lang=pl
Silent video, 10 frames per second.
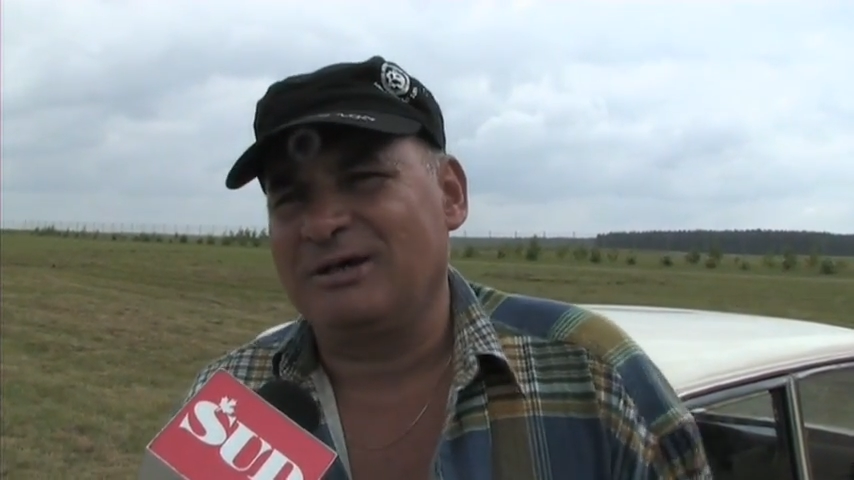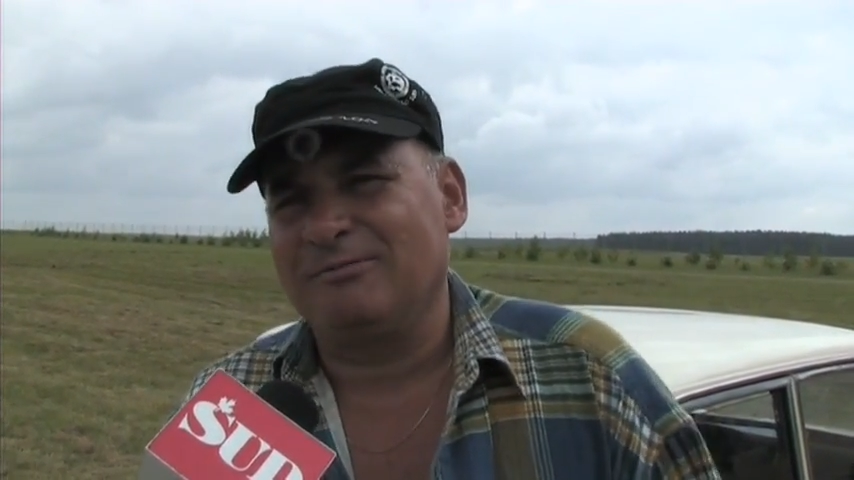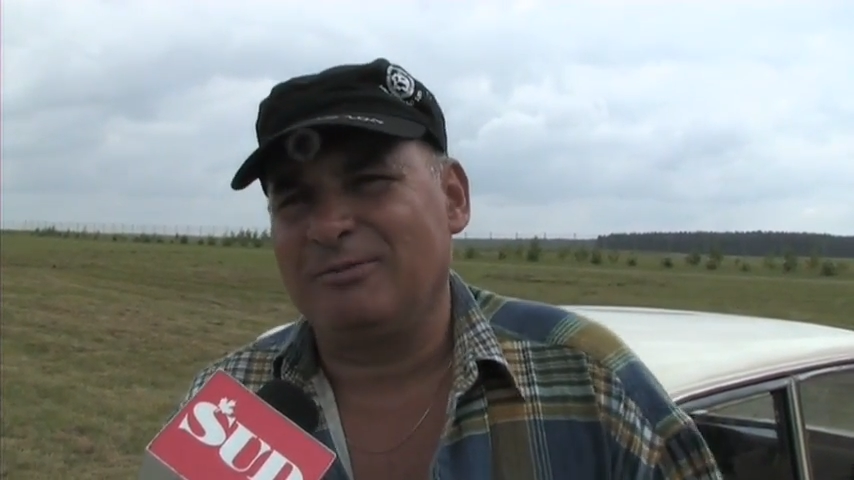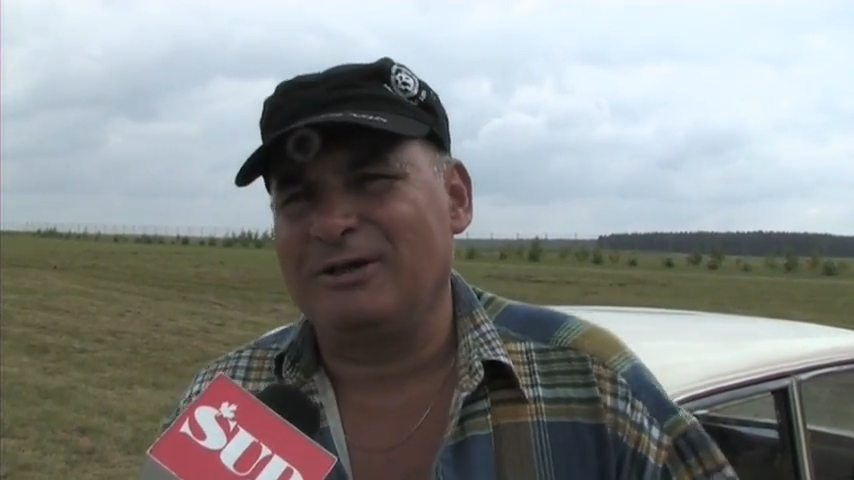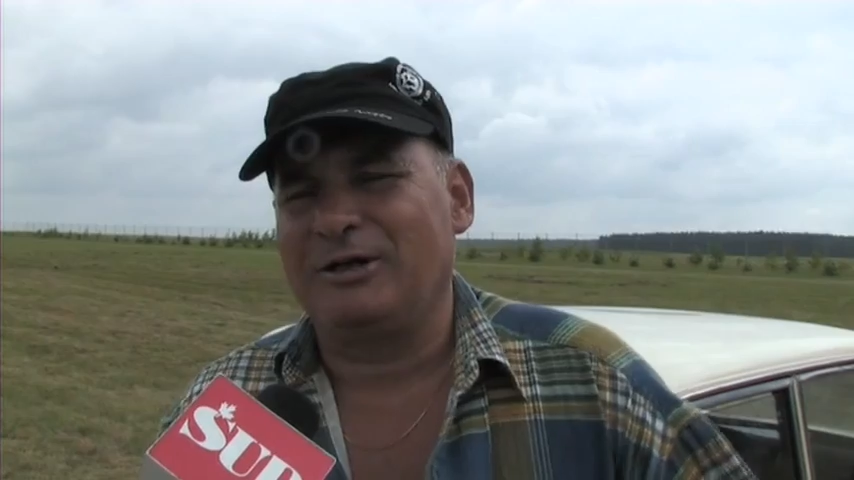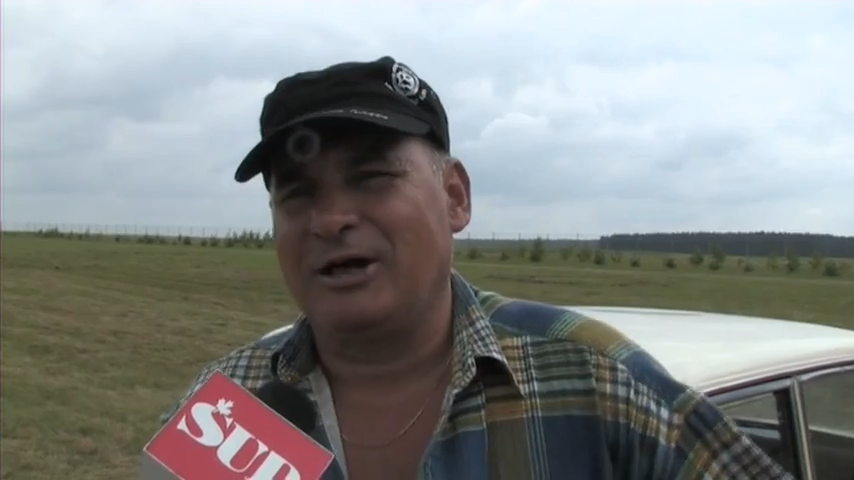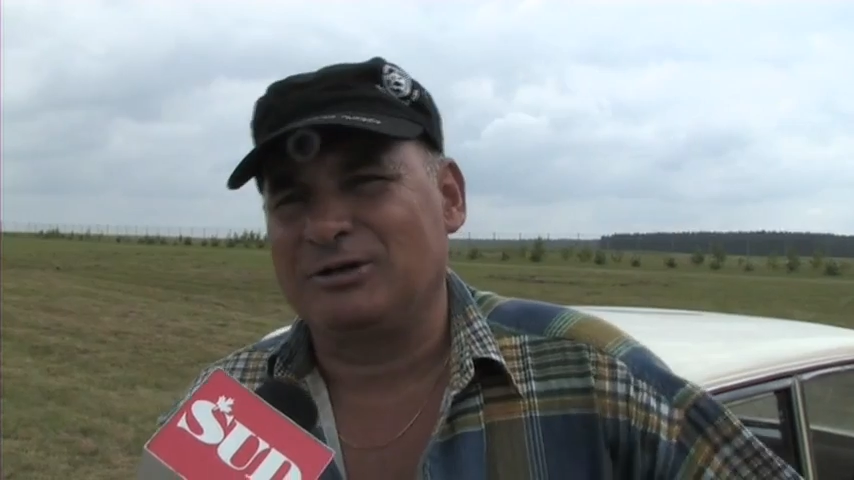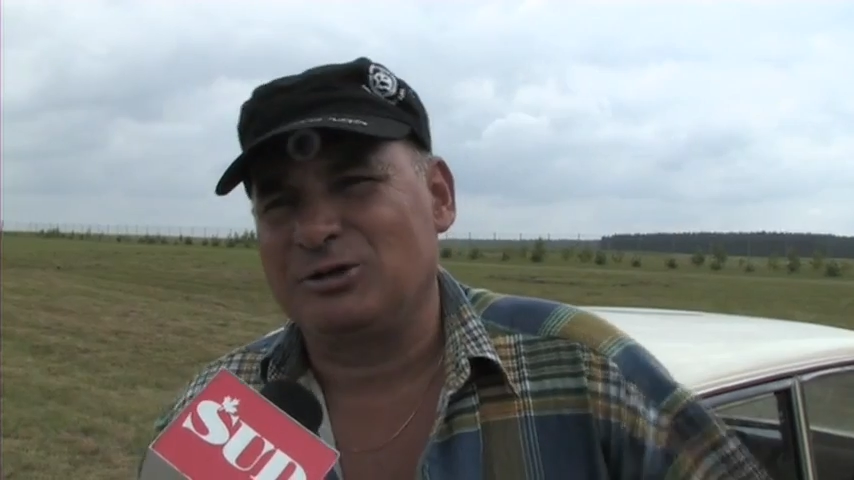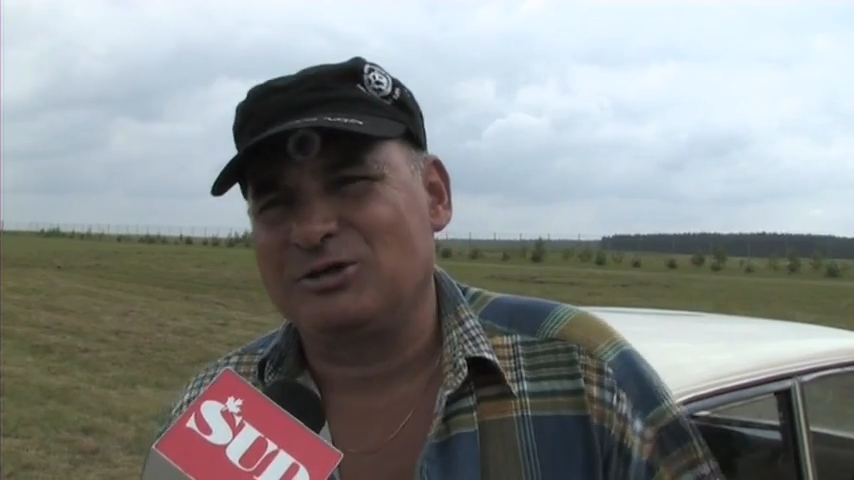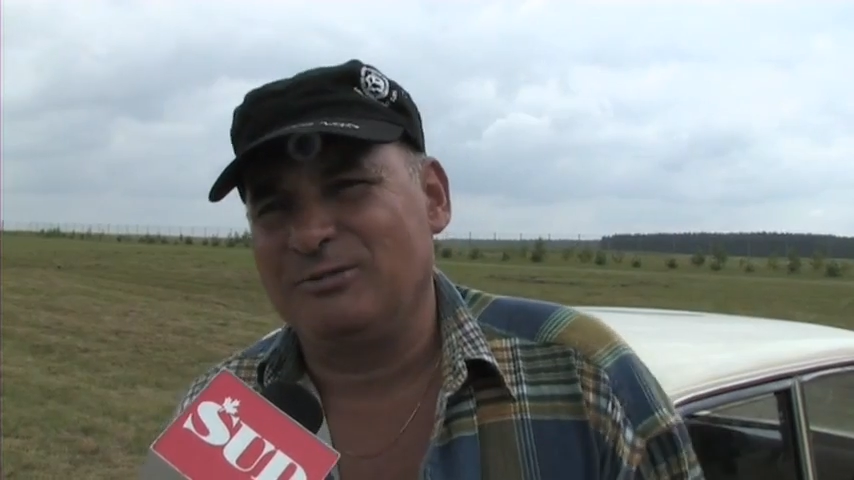tam pan
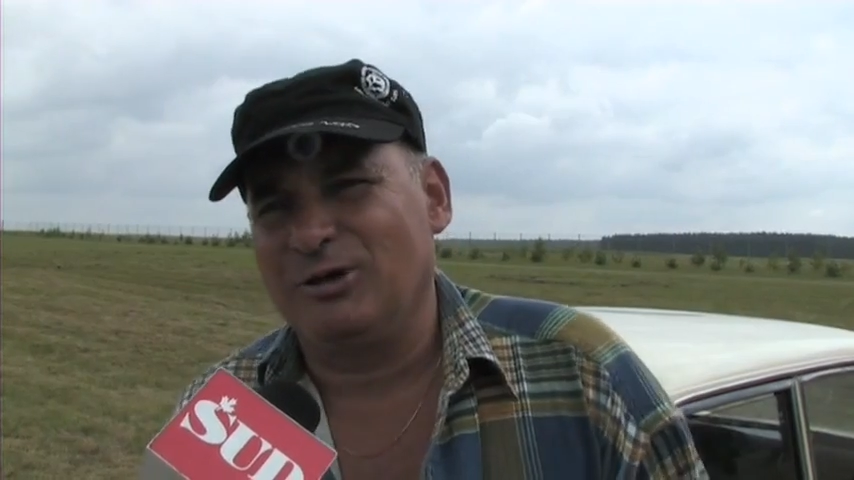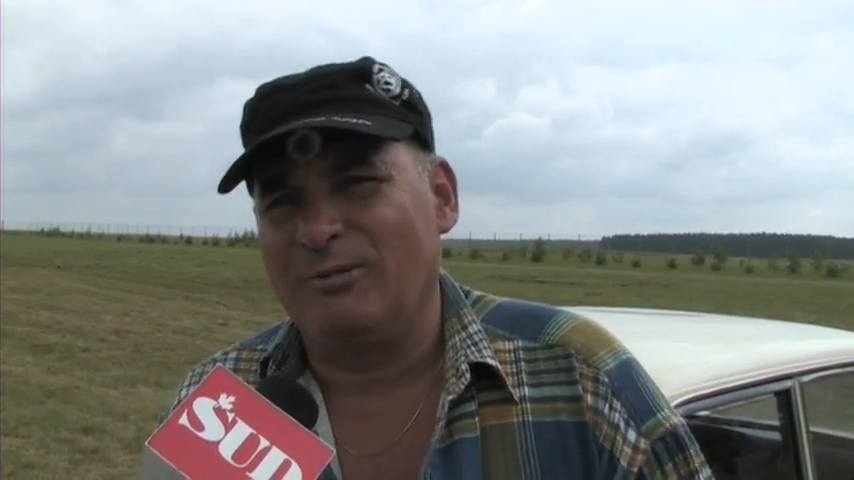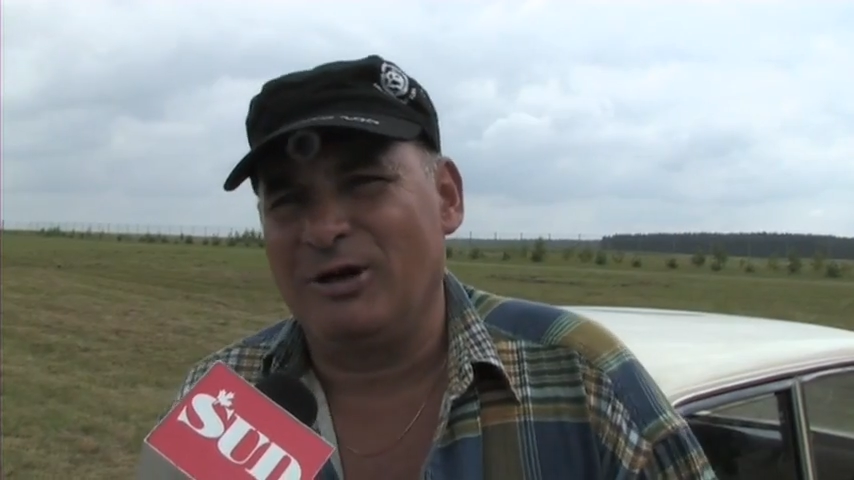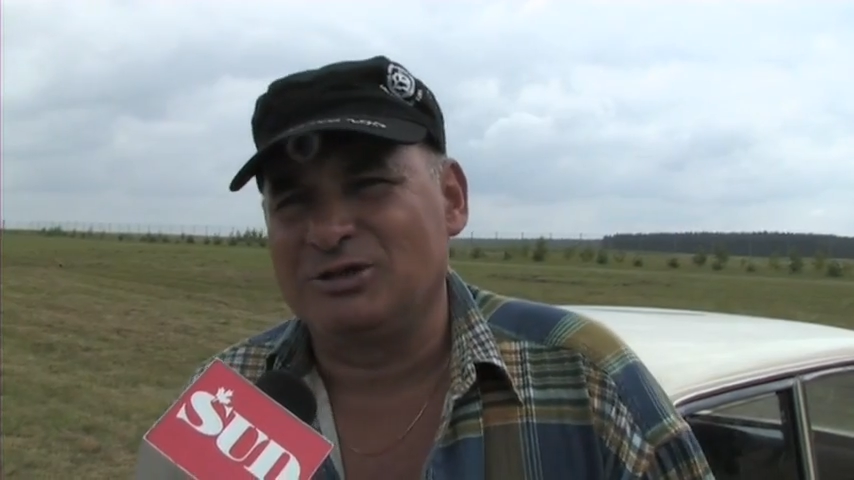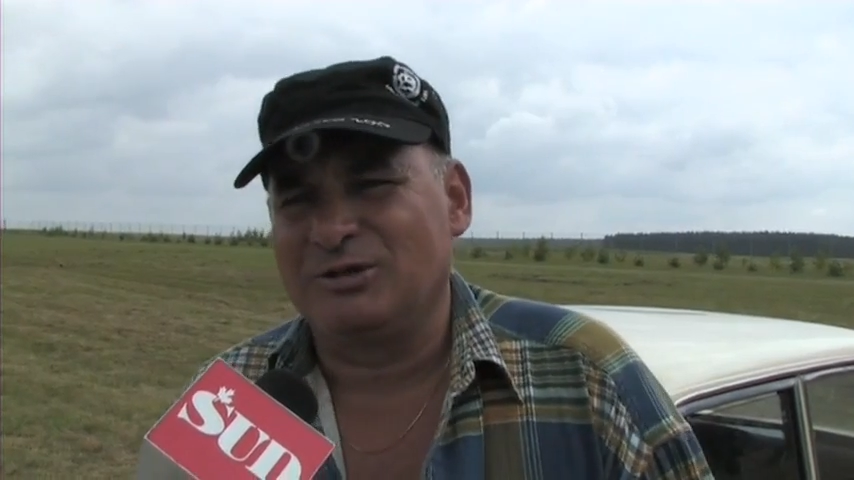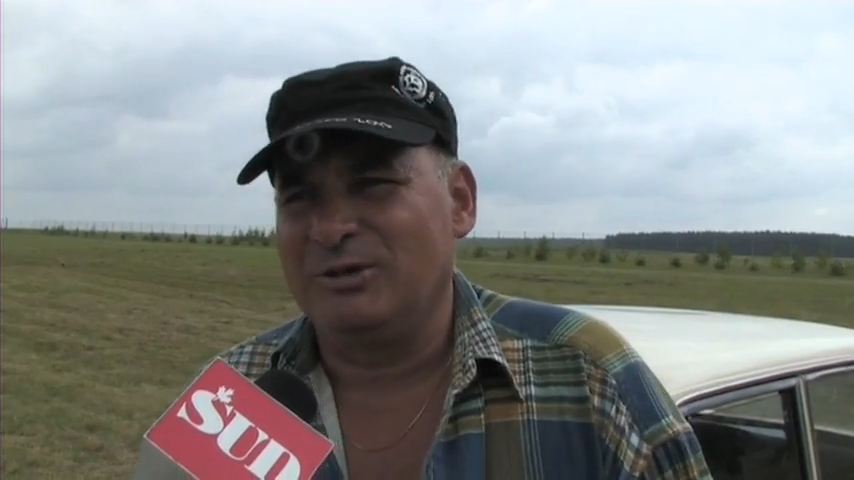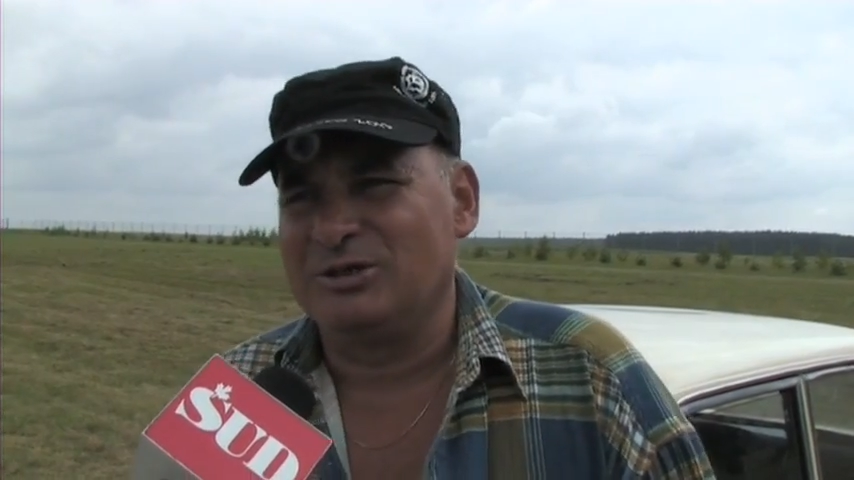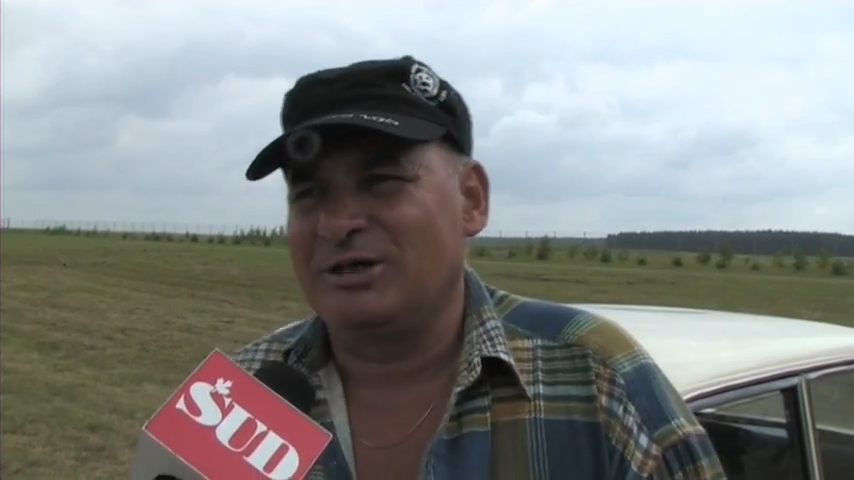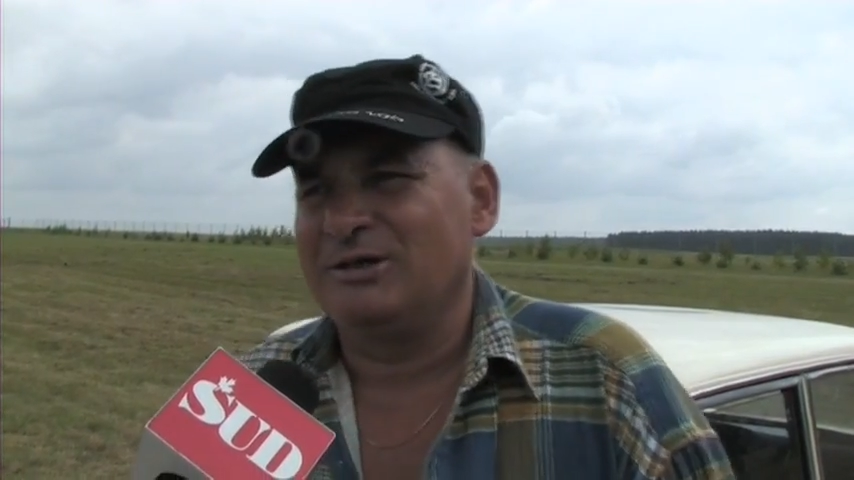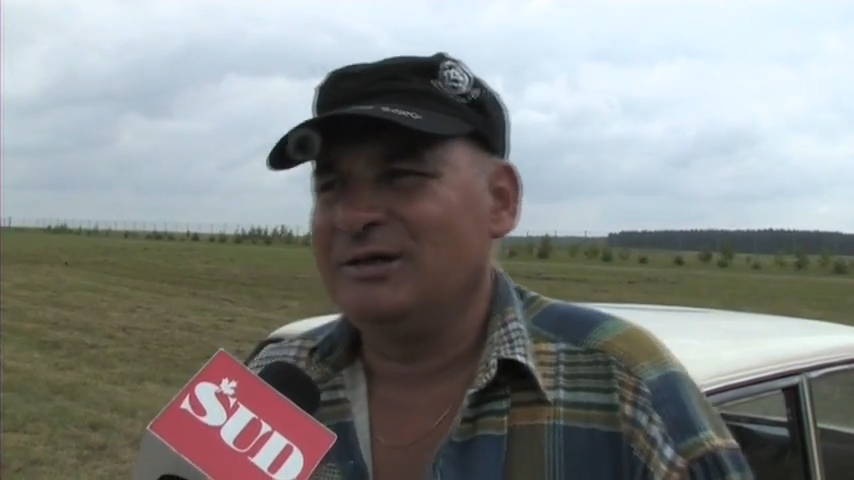redaktor sobie obejrzy
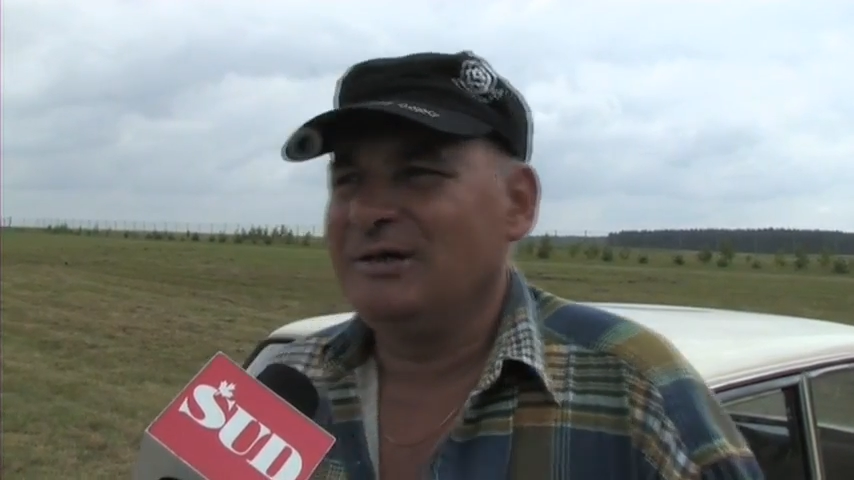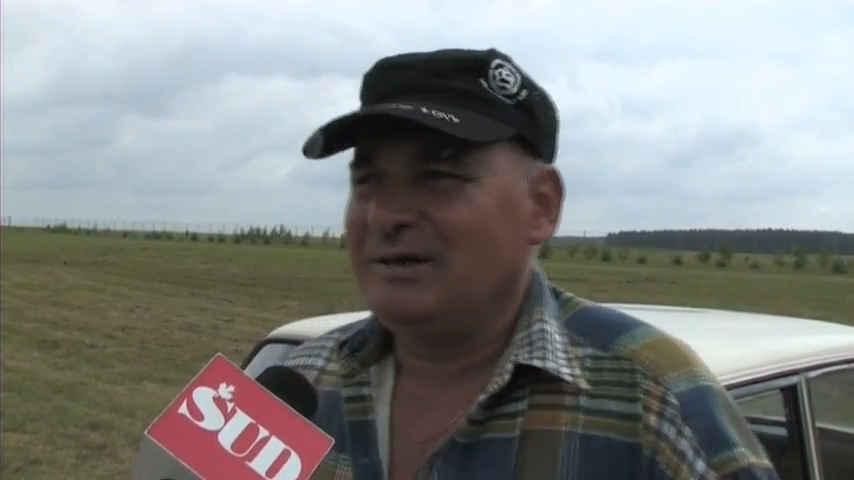bliżej